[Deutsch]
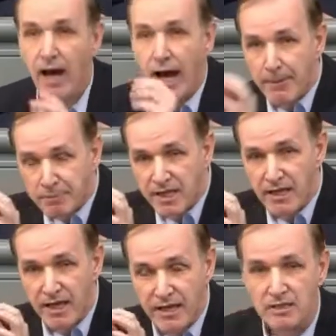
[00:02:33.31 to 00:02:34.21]

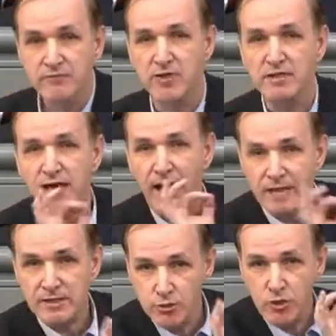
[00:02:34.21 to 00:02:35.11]
Abgelehnt wird
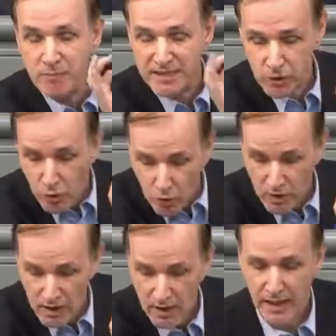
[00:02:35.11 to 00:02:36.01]
Asylbetrug.